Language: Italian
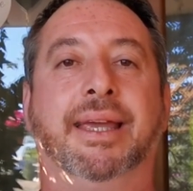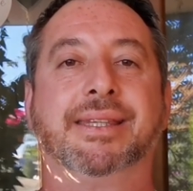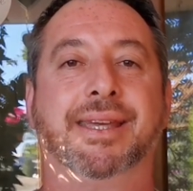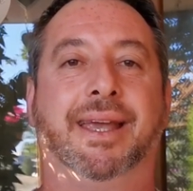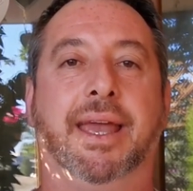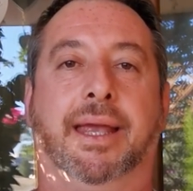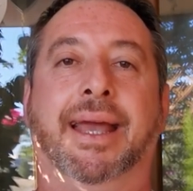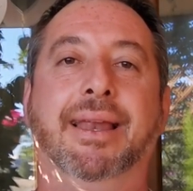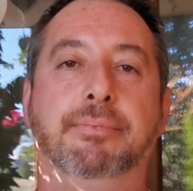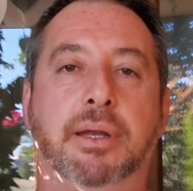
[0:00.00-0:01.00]
che, si, che è
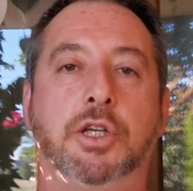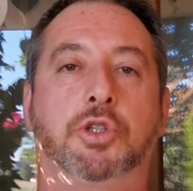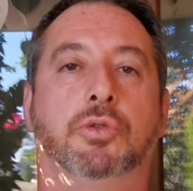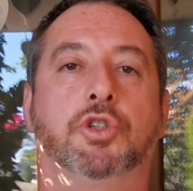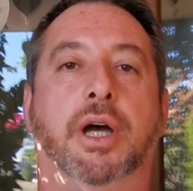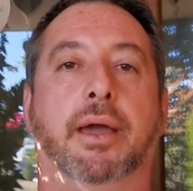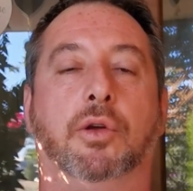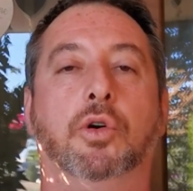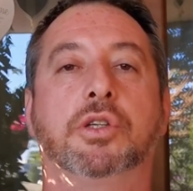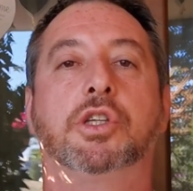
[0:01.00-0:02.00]
calibration
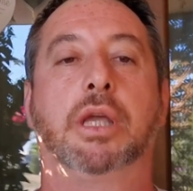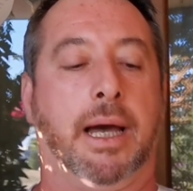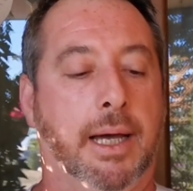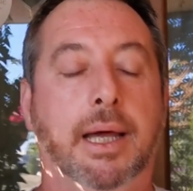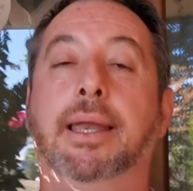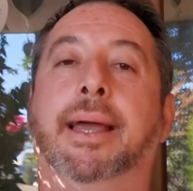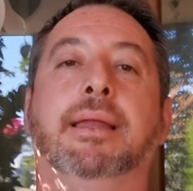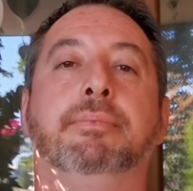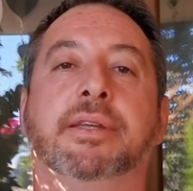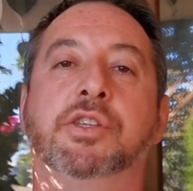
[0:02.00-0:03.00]
gyro, ossia la
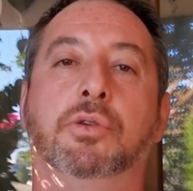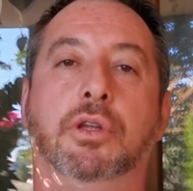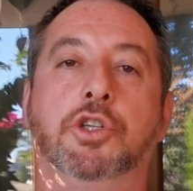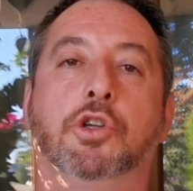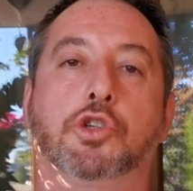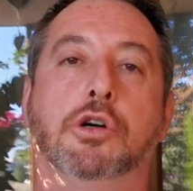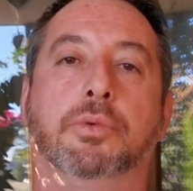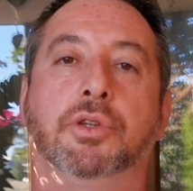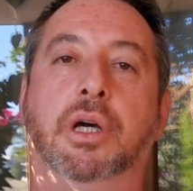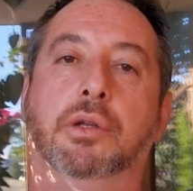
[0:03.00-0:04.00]
calibrazione del
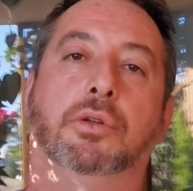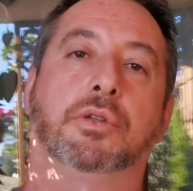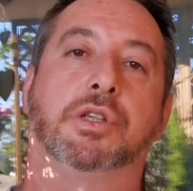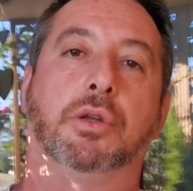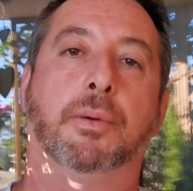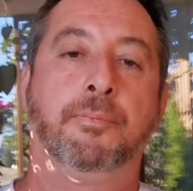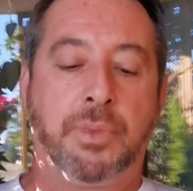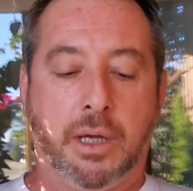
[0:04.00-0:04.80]
giroscopio interno dello zino.